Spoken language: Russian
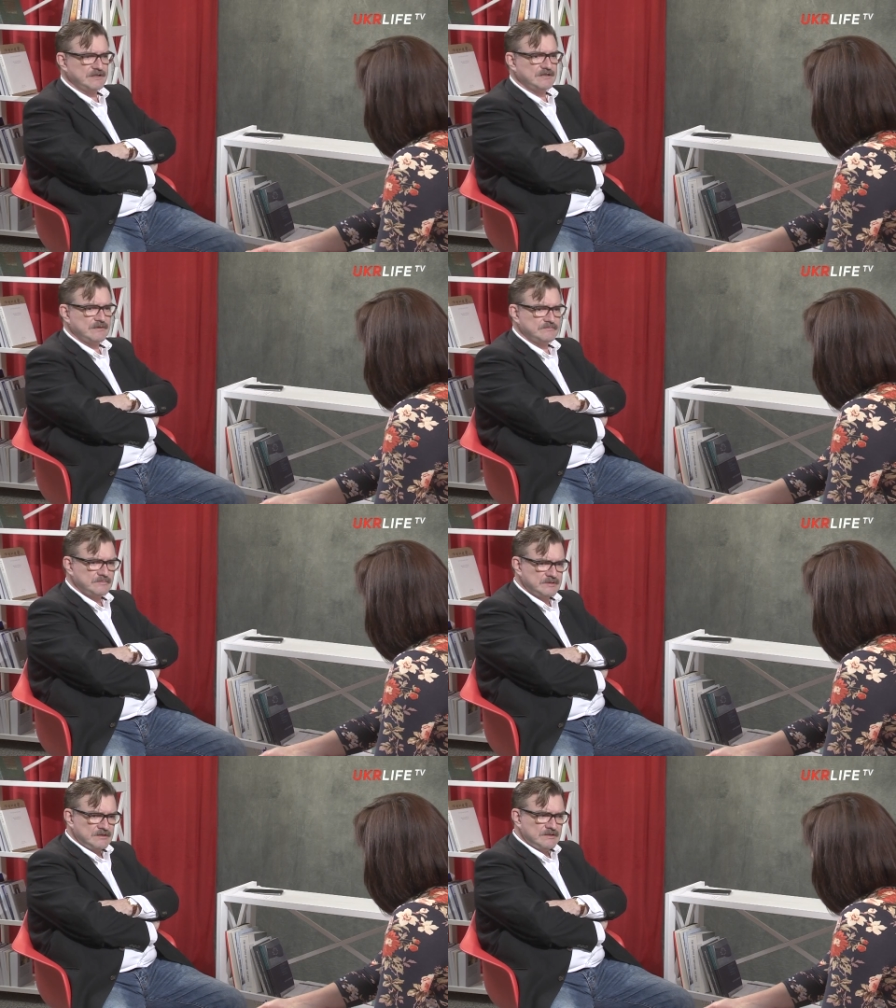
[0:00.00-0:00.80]
там
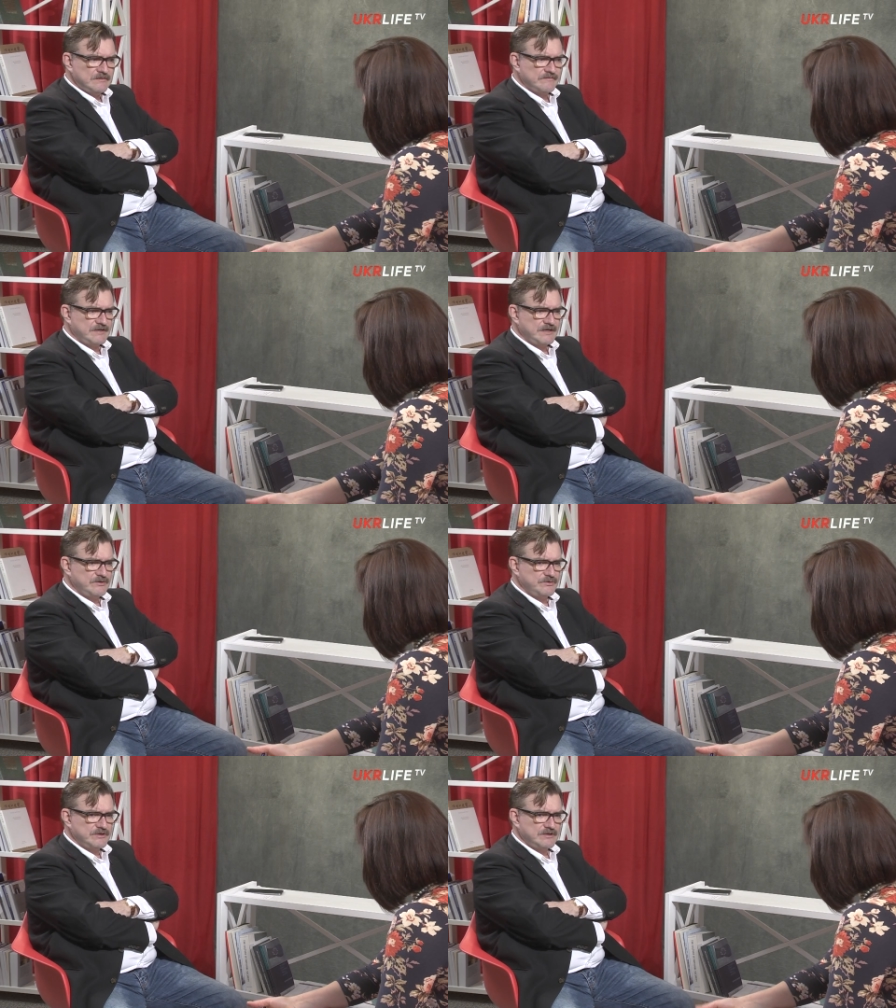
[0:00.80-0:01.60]
Союз в районе
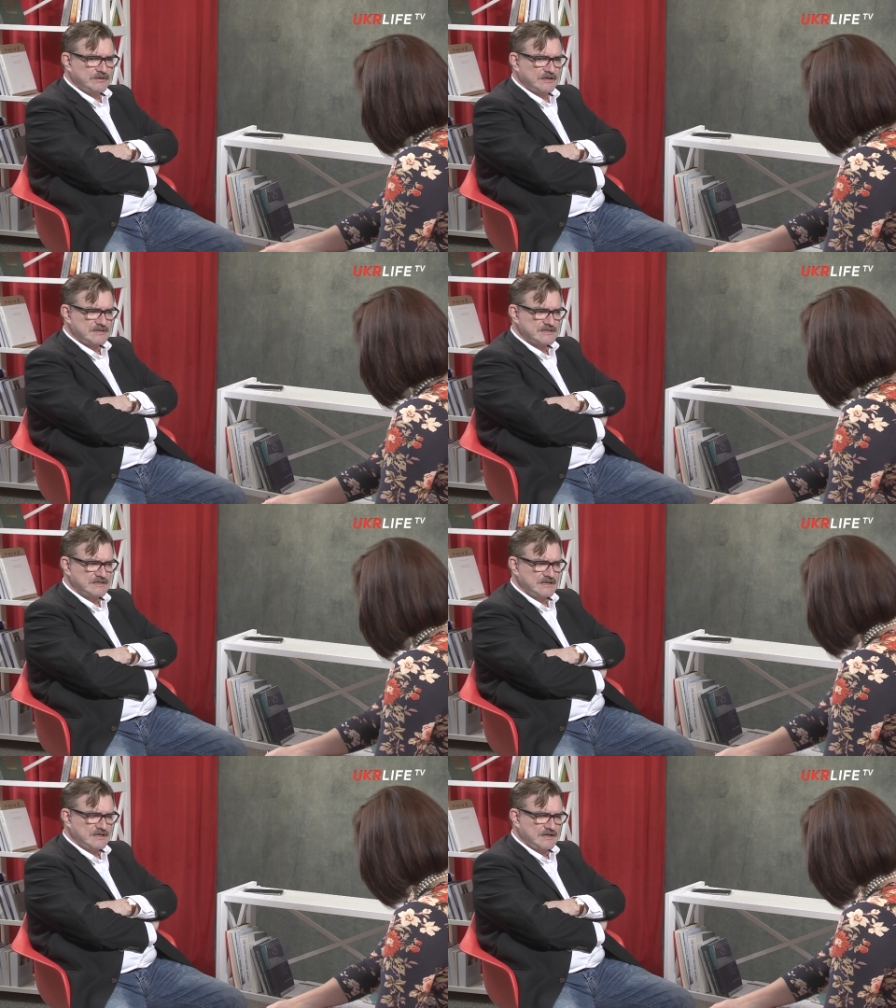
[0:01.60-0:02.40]
Аполлон.
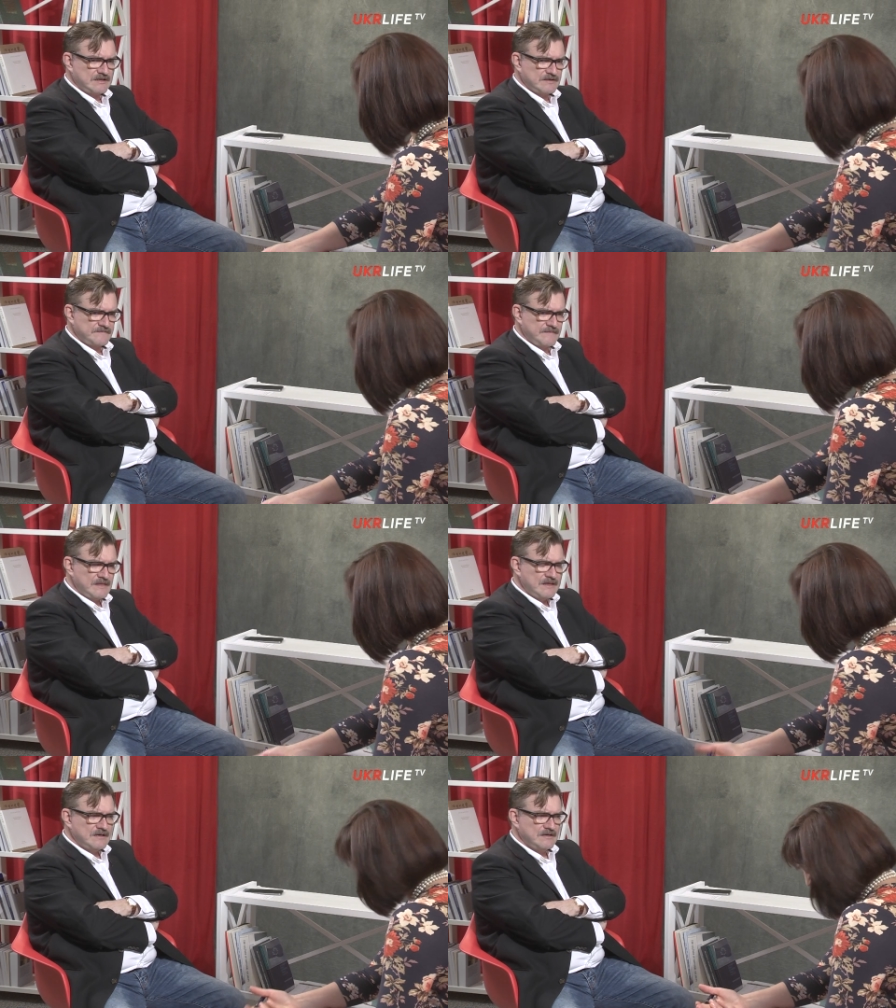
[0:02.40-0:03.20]
Краснодара.
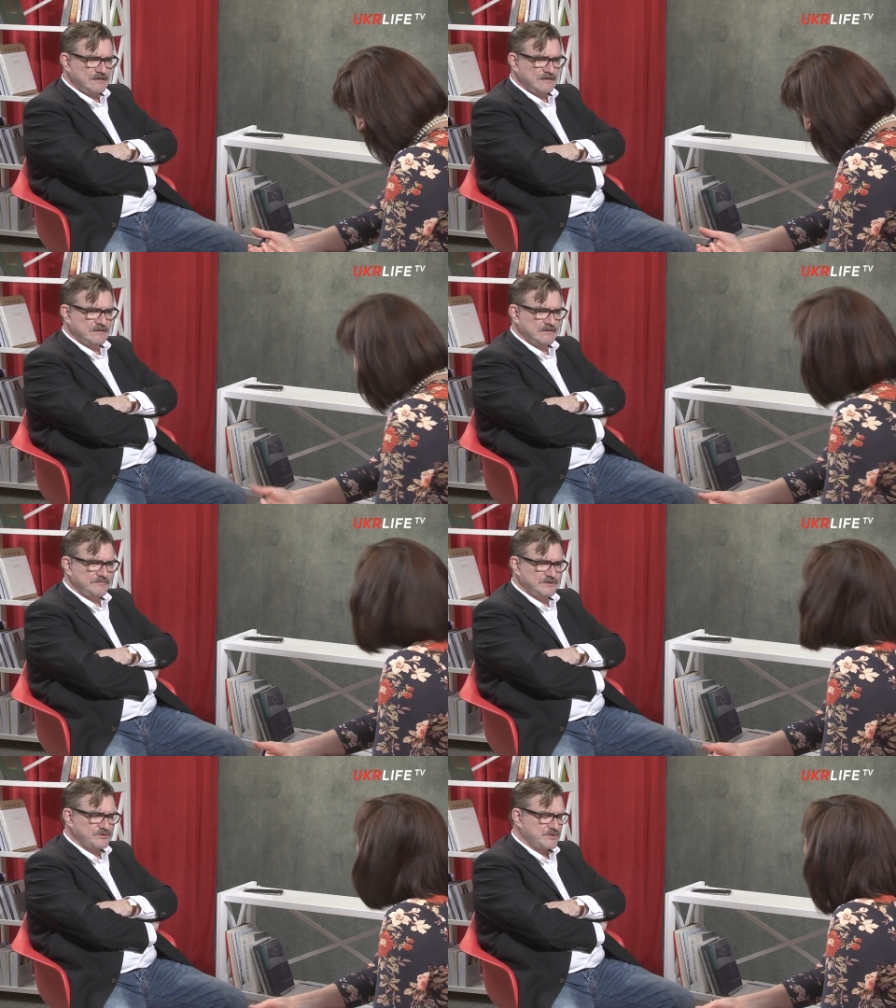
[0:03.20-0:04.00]

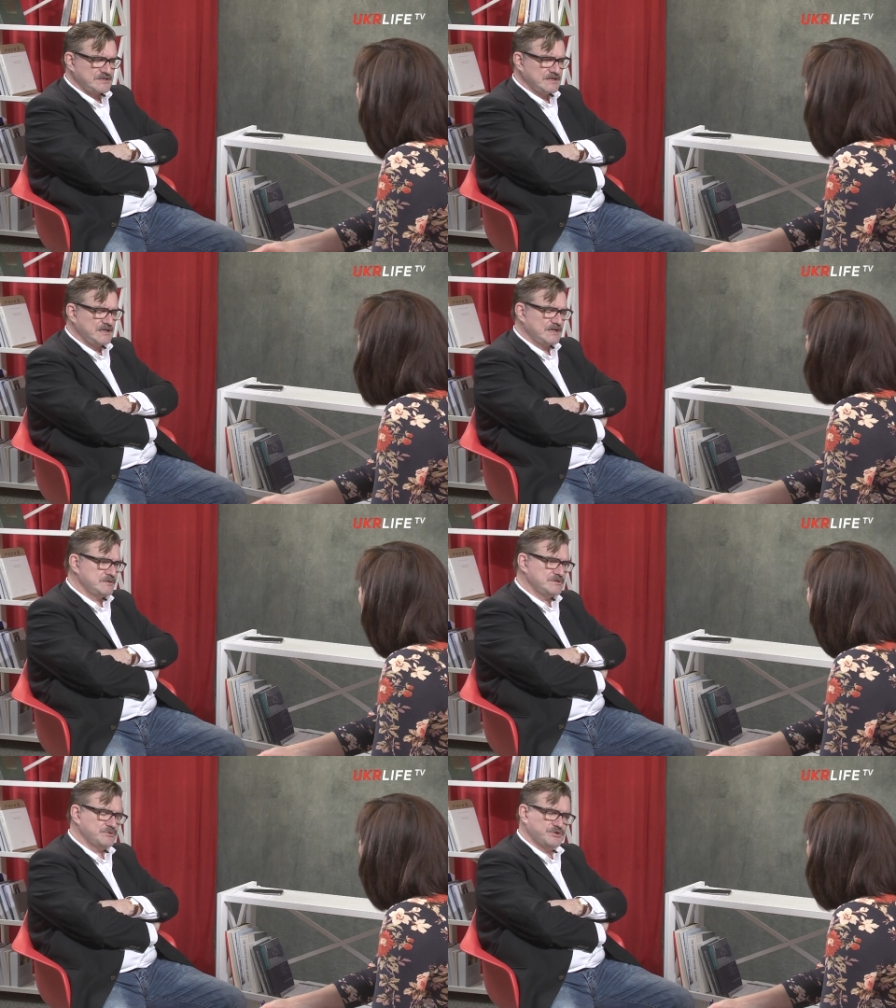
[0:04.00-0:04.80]
Между Краснодаром и
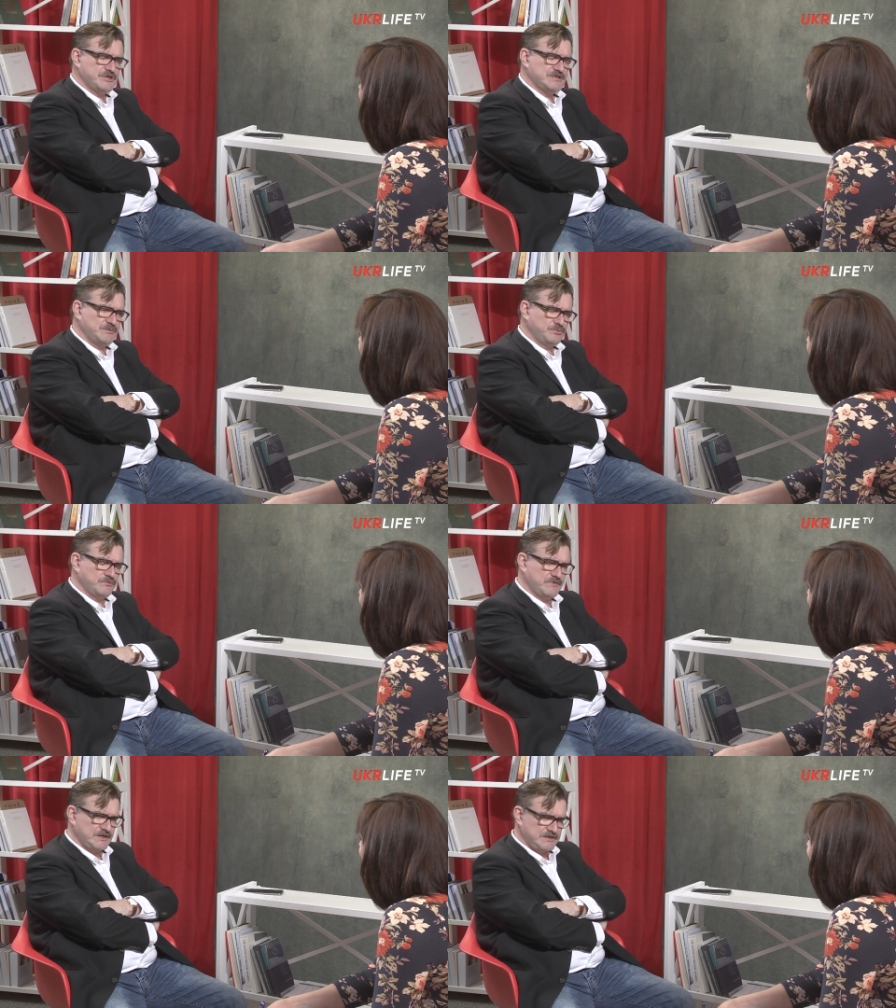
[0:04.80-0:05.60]
Сочи, сейчас не буду
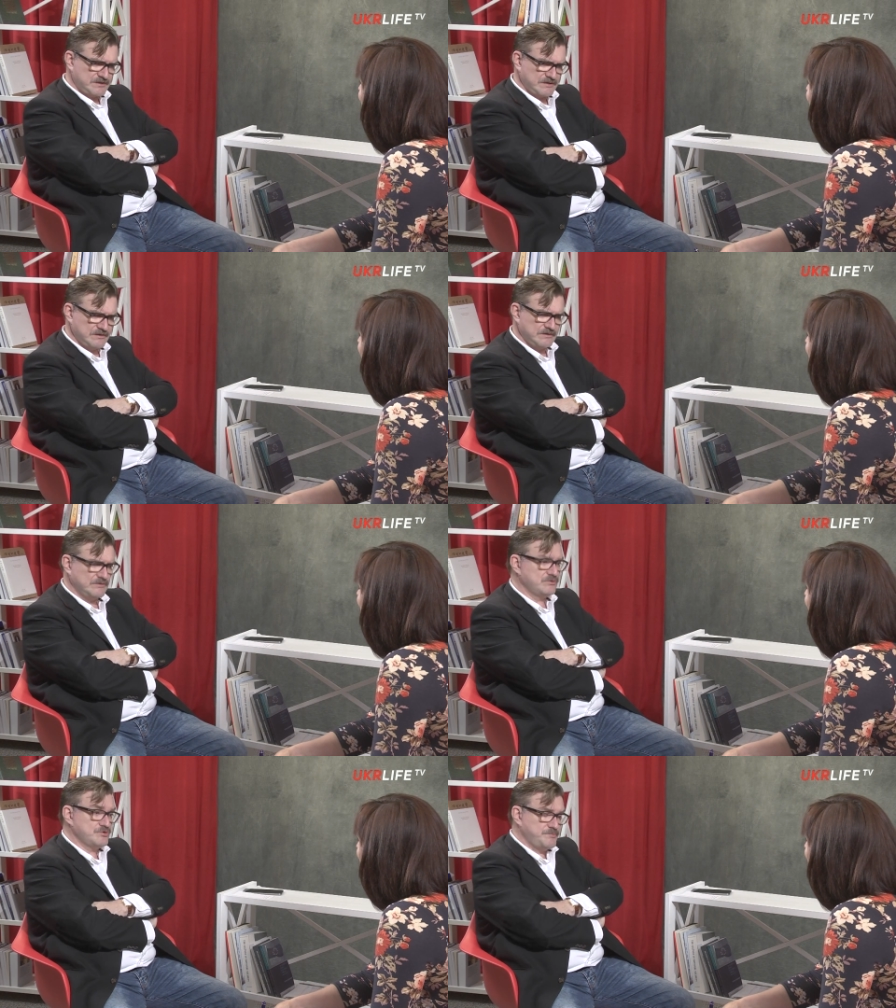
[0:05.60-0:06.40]
врать,
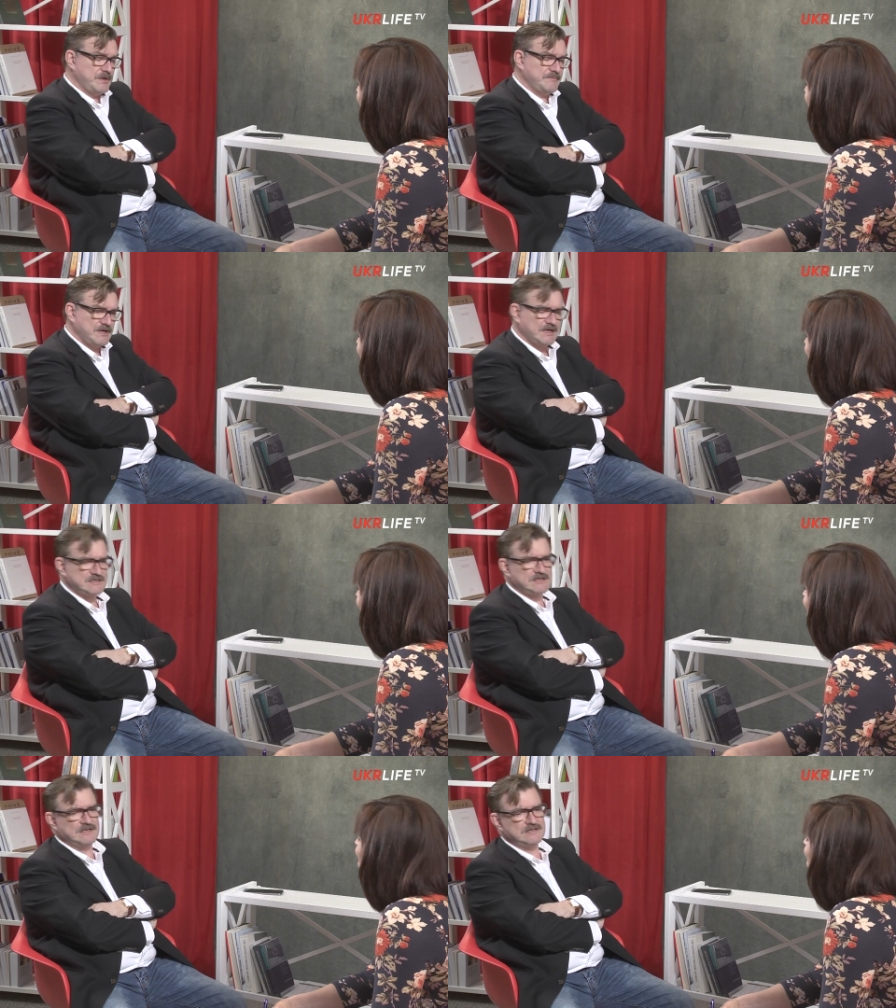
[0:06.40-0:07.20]
но тоже по
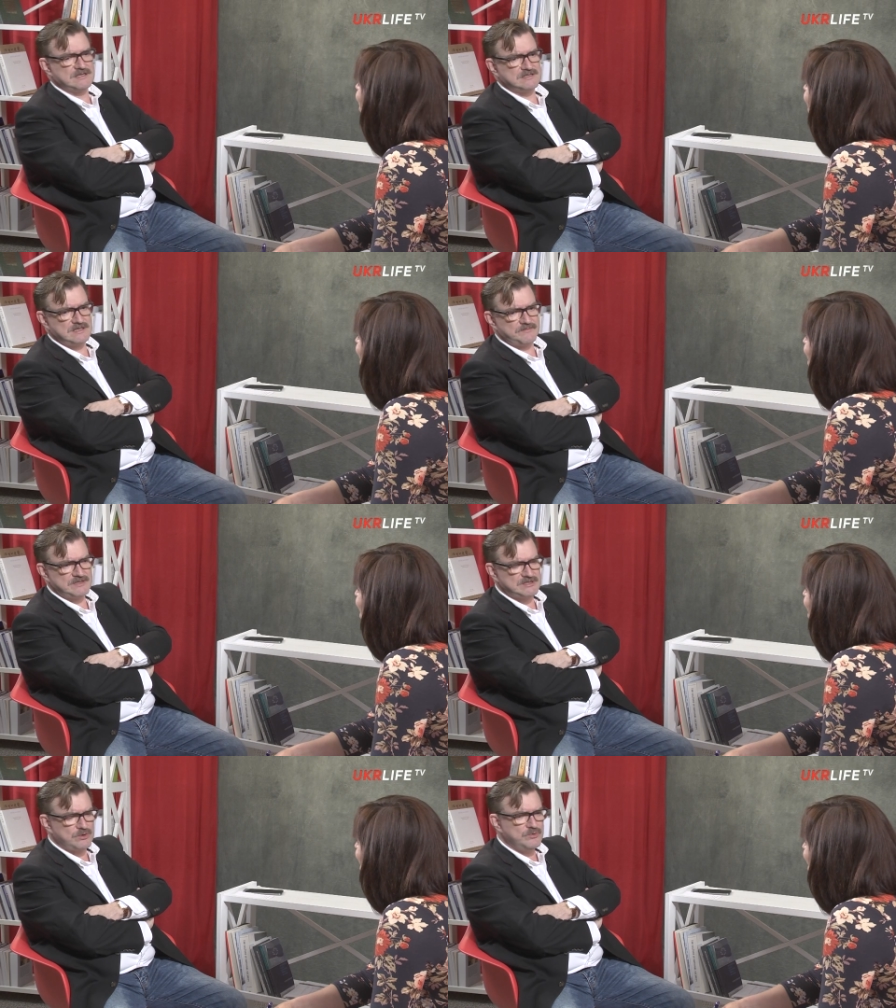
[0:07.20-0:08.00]
американской лицензии
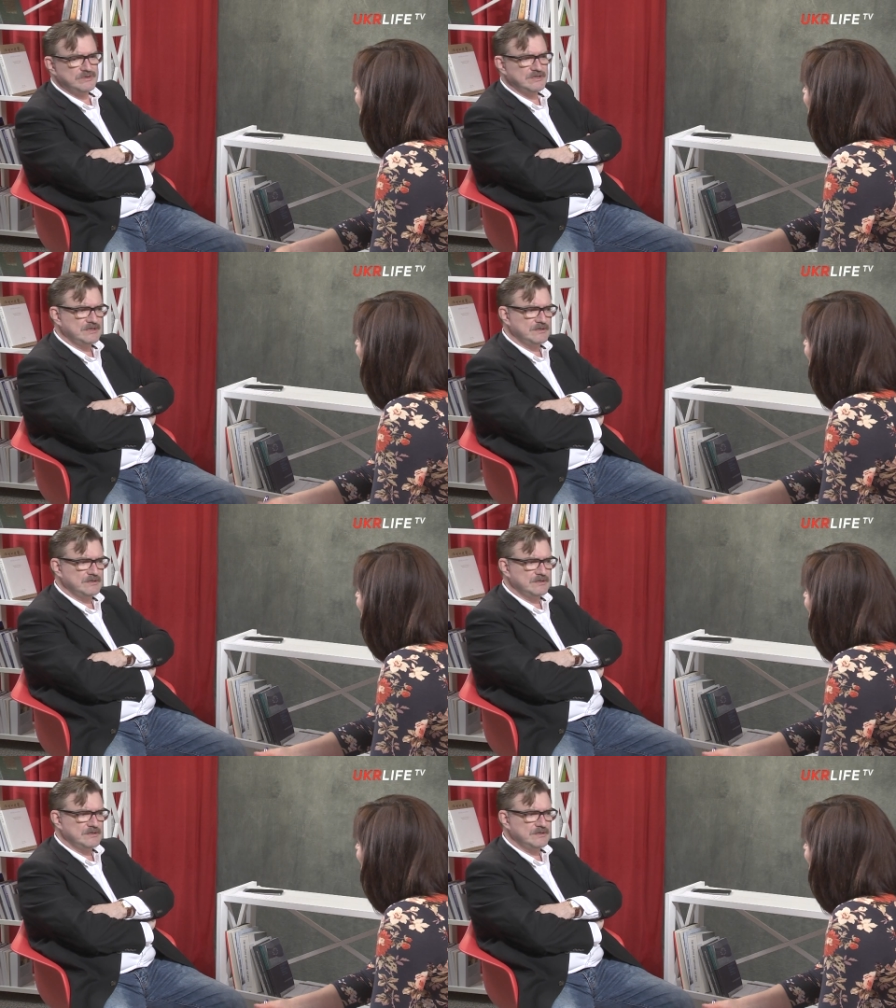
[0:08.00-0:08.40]
построены, и